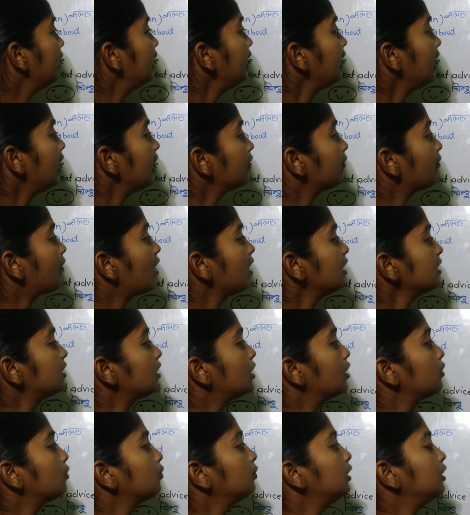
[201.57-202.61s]
ही
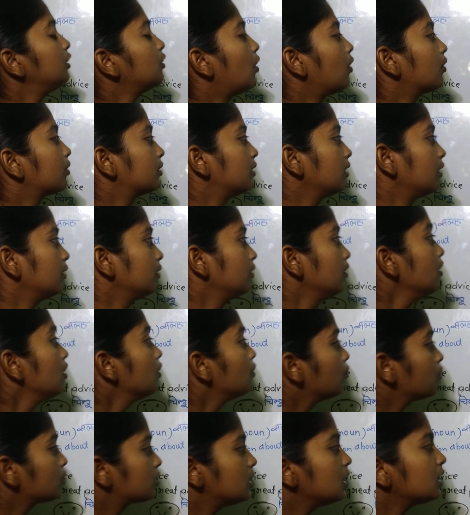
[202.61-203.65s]
एडवाइस हर टू द डॉक्टर
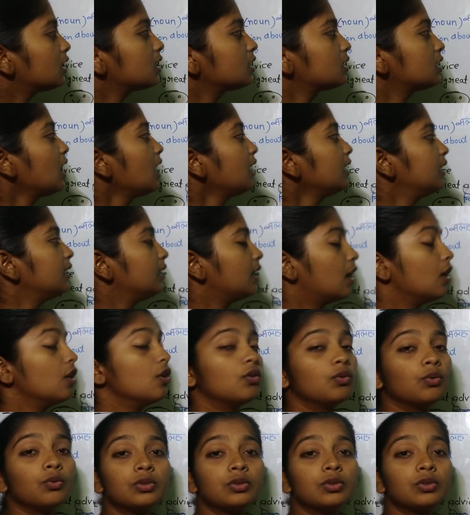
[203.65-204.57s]
उसने किस क्या किया